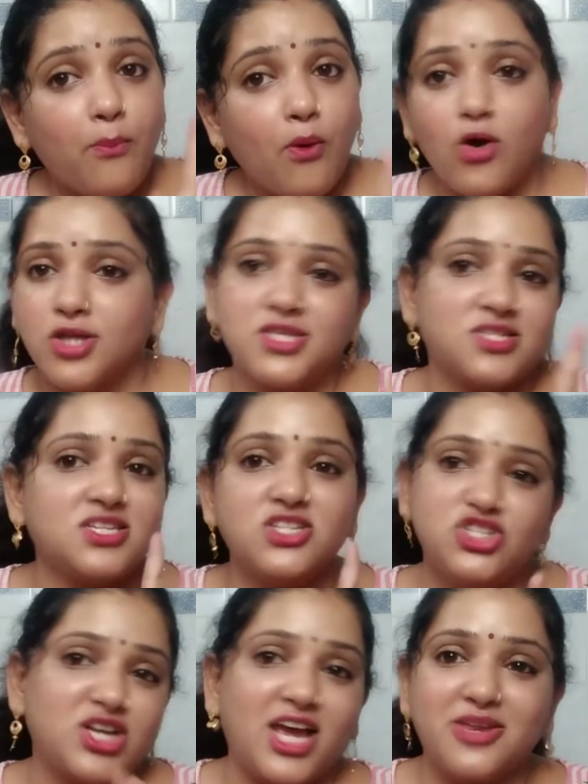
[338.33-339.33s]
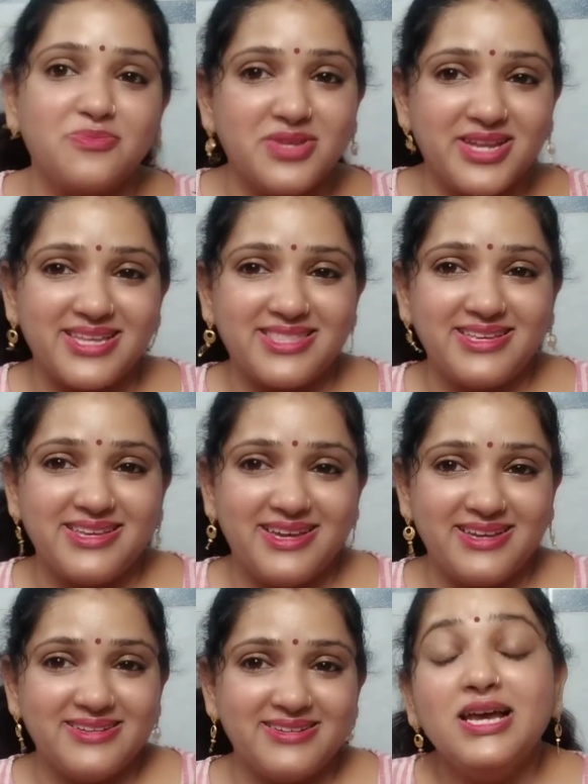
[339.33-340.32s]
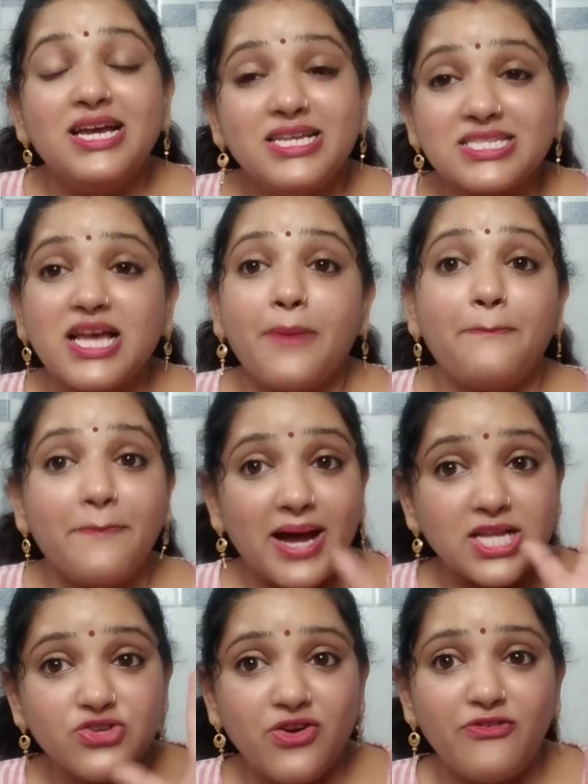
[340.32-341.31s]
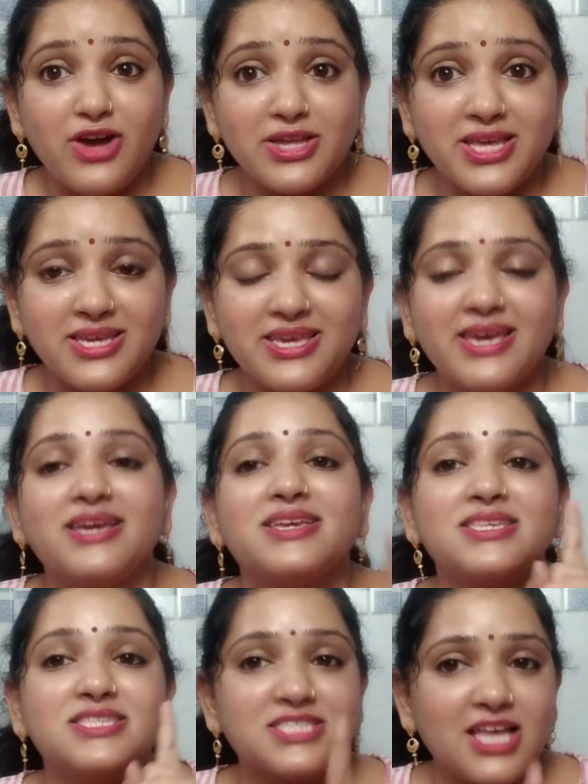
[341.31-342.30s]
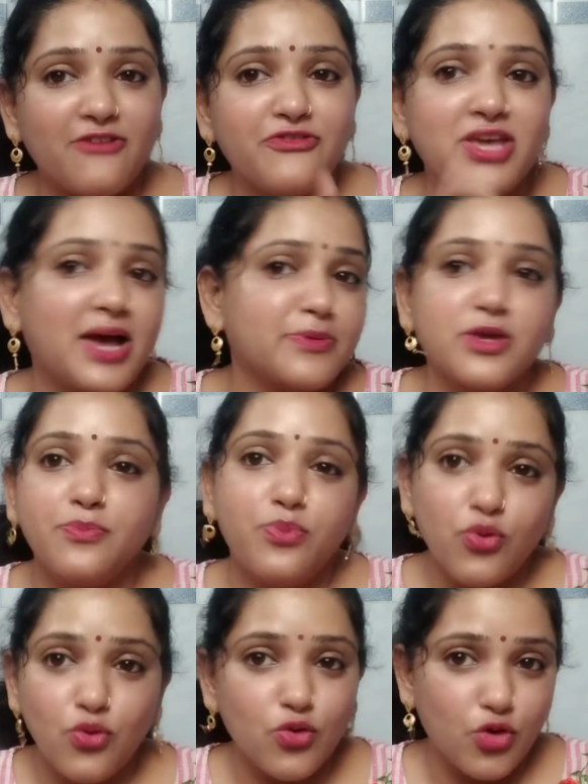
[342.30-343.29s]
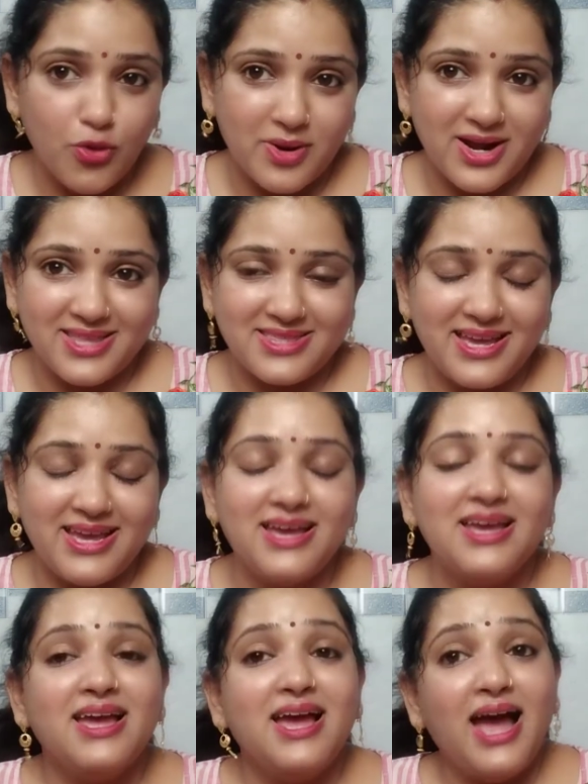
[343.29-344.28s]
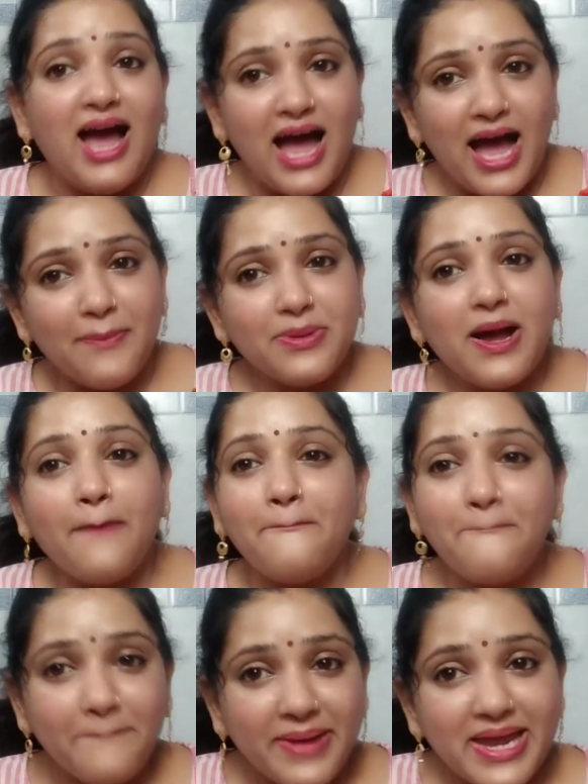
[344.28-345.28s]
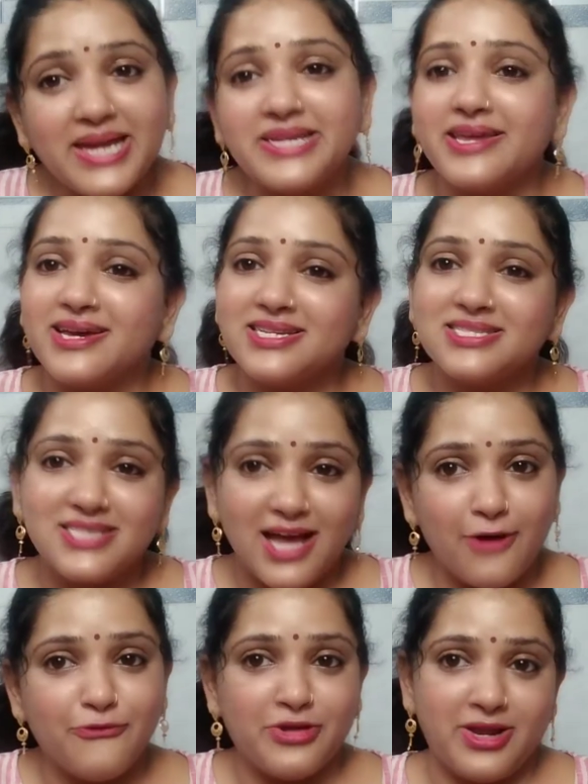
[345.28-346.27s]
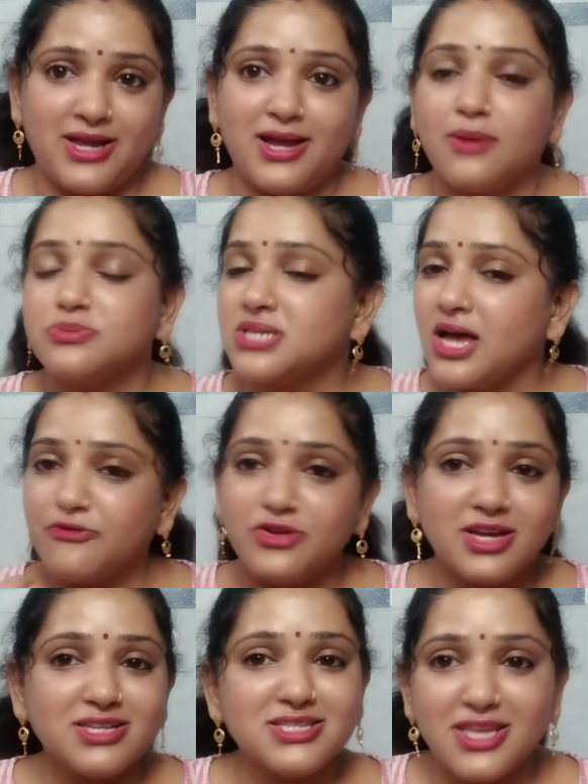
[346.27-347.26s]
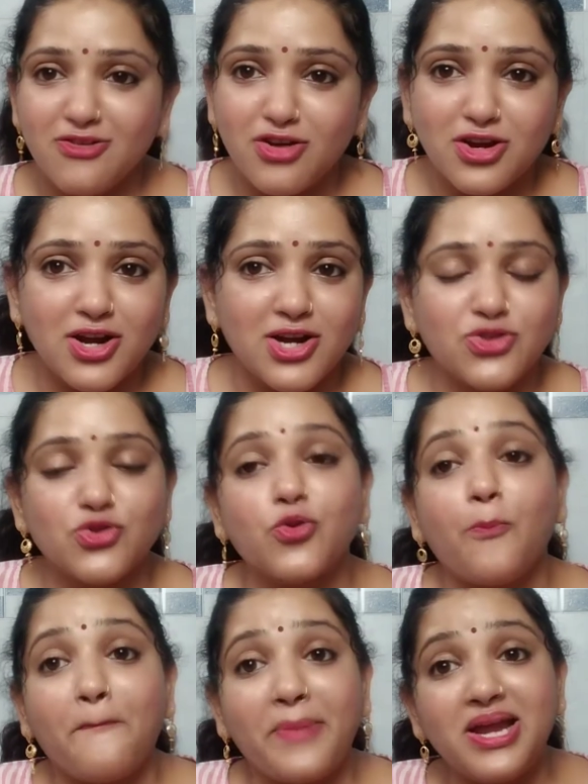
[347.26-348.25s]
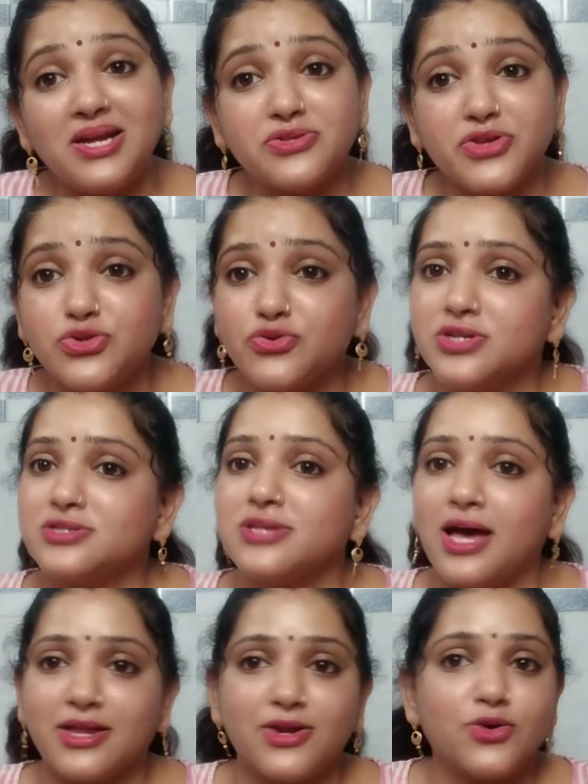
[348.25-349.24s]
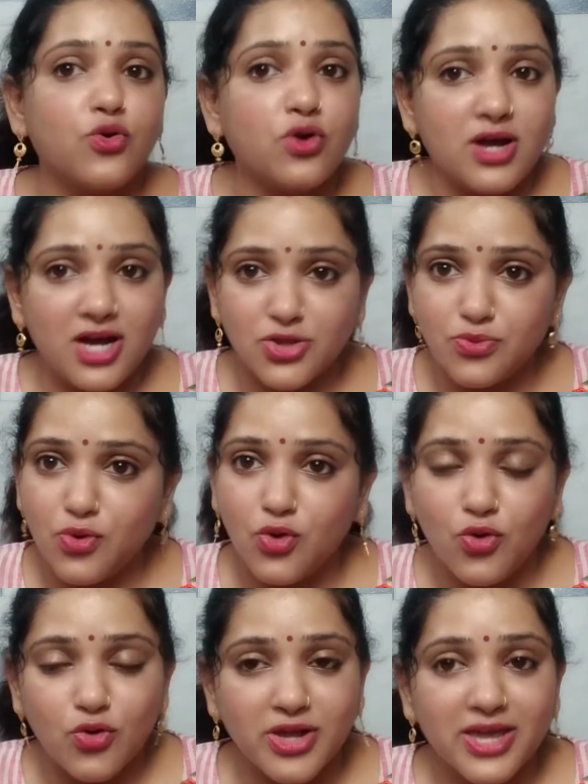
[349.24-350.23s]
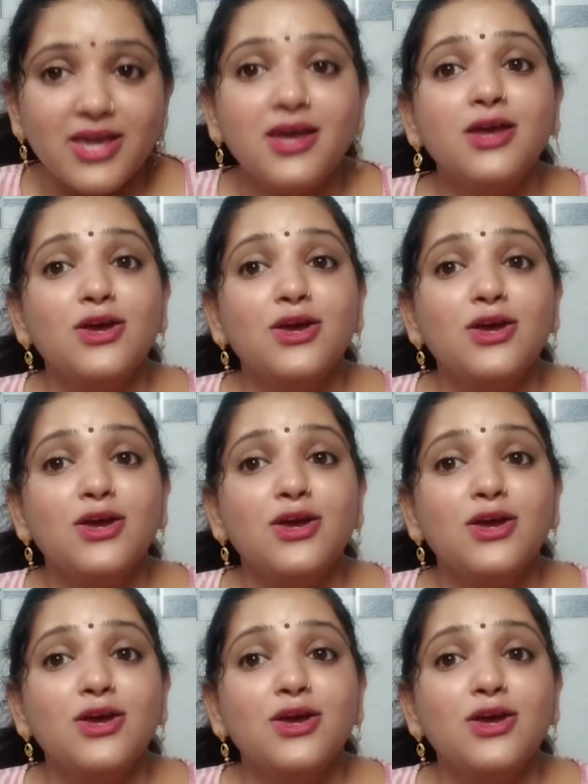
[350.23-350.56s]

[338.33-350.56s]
बहुत अच्छी शाइन भी रहती है इसका पांचवा फायदा ये कि साफ़ी आपकी भूख को बढ़ाता है आपका पेट अगर साफ रहेगा आप साफी का सेवन करते हो तो पेट से जुड़े सारे रोग खत्म होंगे